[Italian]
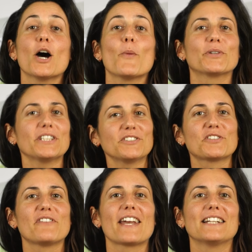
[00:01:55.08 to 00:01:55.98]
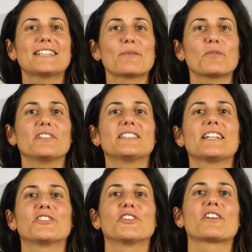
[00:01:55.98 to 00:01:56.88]
Potete trovare il
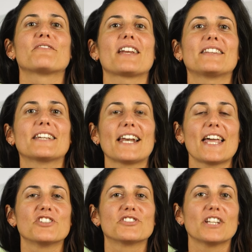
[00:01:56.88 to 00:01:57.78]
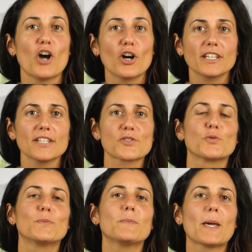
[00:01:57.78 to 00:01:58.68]
termoventilatore Vertical Edge DeLonghi su
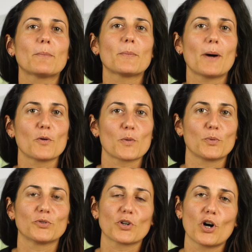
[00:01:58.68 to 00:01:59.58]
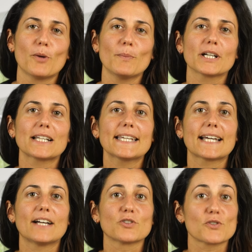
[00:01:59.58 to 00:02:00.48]
bpmpower.com
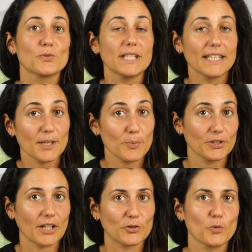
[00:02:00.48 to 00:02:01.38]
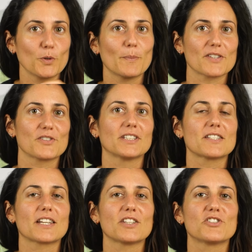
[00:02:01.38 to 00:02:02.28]
cliccando sul link riportato qui in basso in
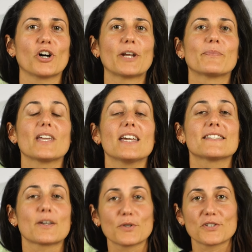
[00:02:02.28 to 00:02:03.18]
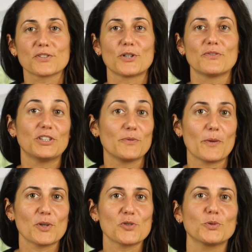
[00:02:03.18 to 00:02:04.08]
descrizione. Se questo video vi è
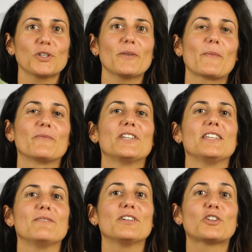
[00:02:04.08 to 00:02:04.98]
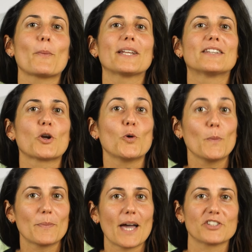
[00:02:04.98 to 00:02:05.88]
piaciuto vi invito a mettere un
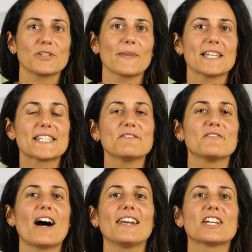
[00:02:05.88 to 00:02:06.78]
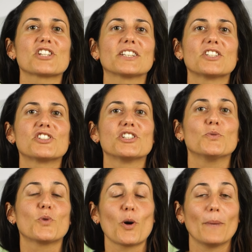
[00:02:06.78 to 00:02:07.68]
mi piace e se vi va lasciateci
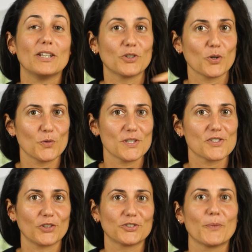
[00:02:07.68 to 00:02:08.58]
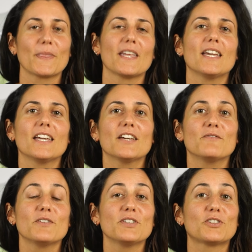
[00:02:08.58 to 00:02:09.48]
un commento qui sotto.
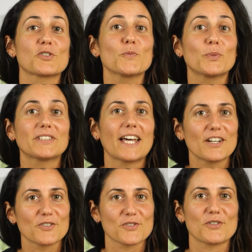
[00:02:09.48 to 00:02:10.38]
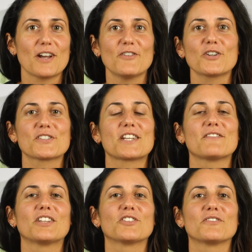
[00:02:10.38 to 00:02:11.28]
Vi invito a supportare il nostro lavoro
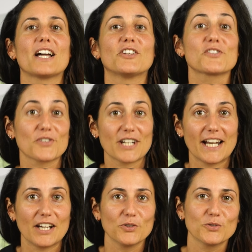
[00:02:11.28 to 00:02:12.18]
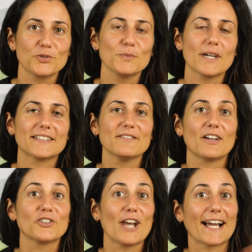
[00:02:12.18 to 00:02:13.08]
iscrivendovi al nostro canale YouTube e
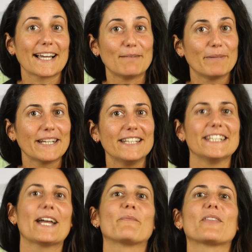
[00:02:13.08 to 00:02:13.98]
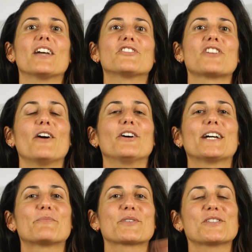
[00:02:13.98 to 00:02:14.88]
attivando la campanellina. Ciao e
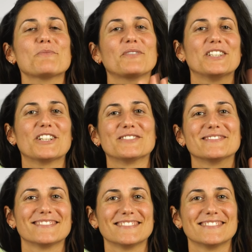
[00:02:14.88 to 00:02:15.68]
al prossimo video!